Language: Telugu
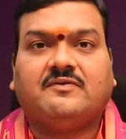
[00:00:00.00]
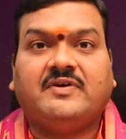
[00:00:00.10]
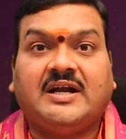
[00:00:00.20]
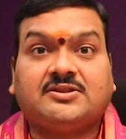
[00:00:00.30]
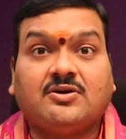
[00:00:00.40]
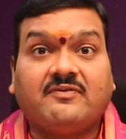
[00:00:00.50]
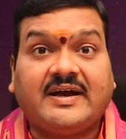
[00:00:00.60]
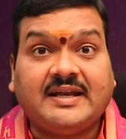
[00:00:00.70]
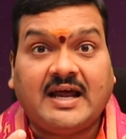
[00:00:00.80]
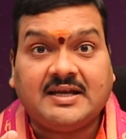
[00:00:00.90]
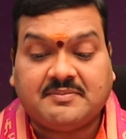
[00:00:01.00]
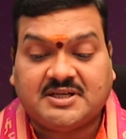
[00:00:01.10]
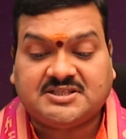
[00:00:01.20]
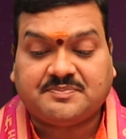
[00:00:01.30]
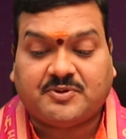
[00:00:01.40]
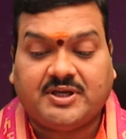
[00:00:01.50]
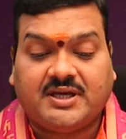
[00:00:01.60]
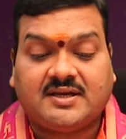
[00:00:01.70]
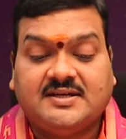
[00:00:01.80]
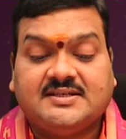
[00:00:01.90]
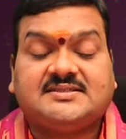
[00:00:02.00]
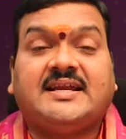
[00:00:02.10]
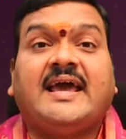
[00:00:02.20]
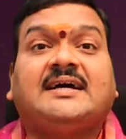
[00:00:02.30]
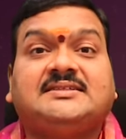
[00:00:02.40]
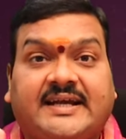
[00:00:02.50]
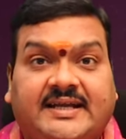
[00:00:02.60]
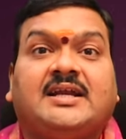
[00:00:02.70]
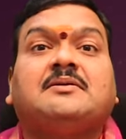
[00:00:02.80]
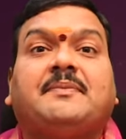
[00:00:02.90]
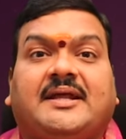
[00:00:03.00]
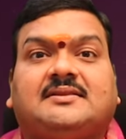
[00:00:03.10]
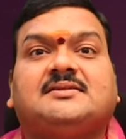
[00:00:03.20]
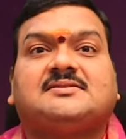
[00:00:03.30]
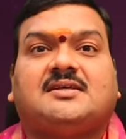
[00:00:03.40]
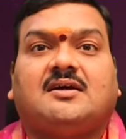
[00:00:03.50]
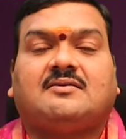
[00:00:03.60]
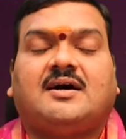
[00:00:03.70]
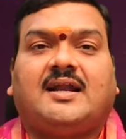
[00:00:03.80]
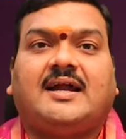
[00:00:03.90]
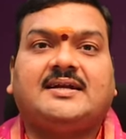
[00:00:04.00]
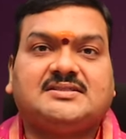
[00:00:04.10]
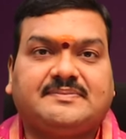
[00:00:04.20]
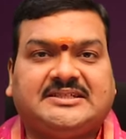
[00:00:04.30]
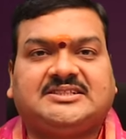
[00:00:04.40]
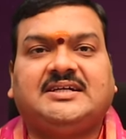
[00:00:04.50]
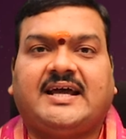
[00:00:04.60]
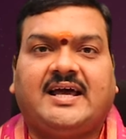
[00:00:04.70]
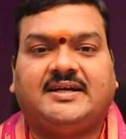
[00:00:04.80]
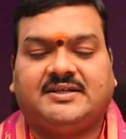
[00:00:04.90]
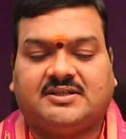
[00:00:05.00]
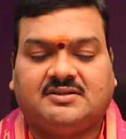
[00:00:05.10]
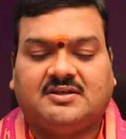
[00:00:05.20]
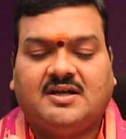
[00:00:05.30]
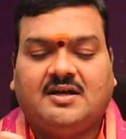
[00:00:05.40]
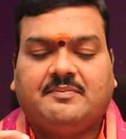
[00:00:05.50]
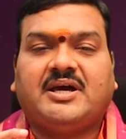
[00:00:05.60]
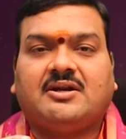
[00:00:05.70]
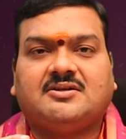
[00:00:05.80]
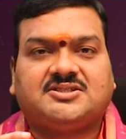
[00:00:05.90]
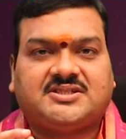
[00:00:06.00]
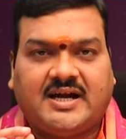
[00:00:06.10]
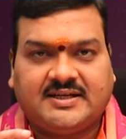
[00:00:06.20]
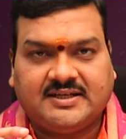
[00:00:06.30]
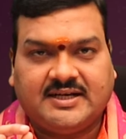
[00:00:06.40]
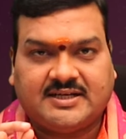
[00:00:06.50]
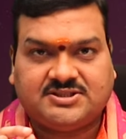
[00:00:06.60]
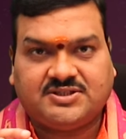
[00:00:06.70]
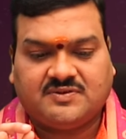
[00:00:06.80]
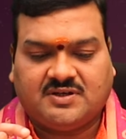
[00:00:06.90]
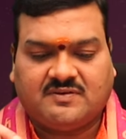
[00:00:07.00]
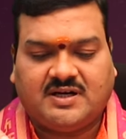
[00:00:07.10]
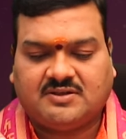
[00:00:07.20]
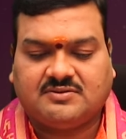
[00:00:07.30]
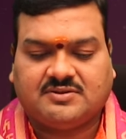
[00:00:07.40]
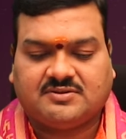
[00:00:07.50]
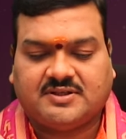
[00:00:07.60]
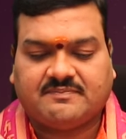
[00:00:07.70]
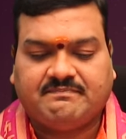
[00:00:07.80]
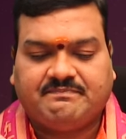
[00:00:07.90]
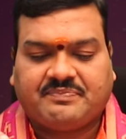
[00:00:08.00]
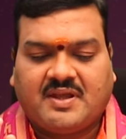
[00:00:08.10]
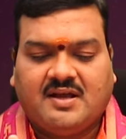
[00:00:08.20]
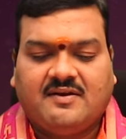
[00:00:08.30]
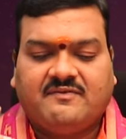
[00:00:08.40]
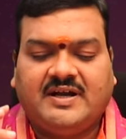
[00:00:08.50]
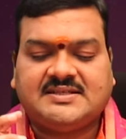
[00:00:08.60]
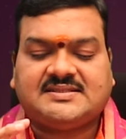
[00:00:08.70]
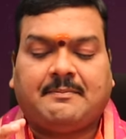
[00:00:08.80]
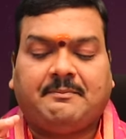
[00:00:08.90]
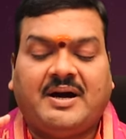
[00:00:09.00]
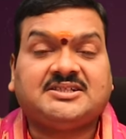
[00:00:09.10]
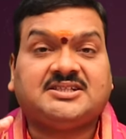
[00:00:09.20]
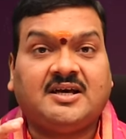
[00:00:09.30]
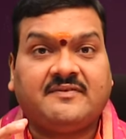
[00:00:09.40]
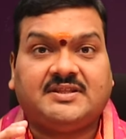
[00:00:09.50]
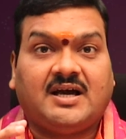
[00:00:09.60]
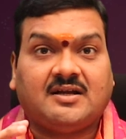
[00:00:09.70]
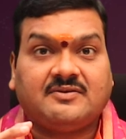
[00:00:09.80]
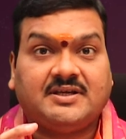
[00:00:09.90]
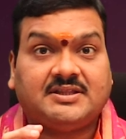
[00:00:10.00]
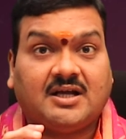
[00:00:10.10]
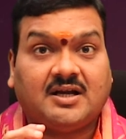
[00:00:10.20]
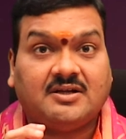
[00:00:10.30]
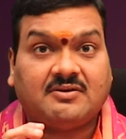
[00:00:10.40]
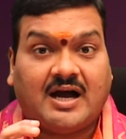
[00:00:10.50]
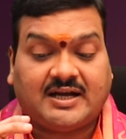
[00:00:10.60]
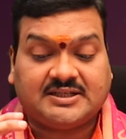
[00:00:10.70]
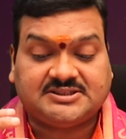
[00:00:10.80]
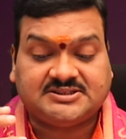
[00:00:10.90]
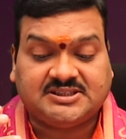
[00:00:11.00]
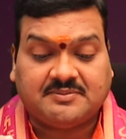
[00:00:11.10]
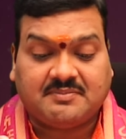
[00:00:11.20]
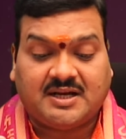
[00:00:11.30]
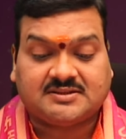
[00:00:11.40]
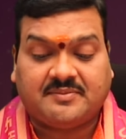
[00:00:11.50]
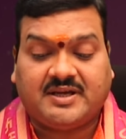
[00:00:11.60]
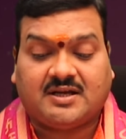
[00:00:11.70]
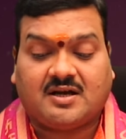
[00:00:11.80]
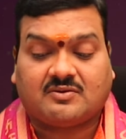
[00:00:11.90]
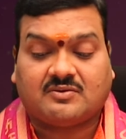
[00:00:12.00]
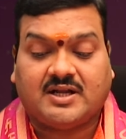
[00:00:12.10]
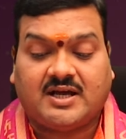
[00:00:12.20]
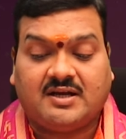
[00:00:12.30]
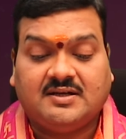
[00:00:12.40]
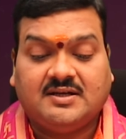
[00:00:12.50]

వీళ్ళతో వైరాన్ని మర్చిపోయి స్నేహం చేయటానికి ప్రయత్నిస్తారు అలాంటి స్పెషల్ టాలెంట్ పేరులో స్టార్టింగ్ లెటర్ జీ ఉన్న వాళ్ళకు ఉంటుంది వీళ్ళ సంభాషణ విధానం ఇతరులను ఆకర్షించడం మాత్రమే కాకుండా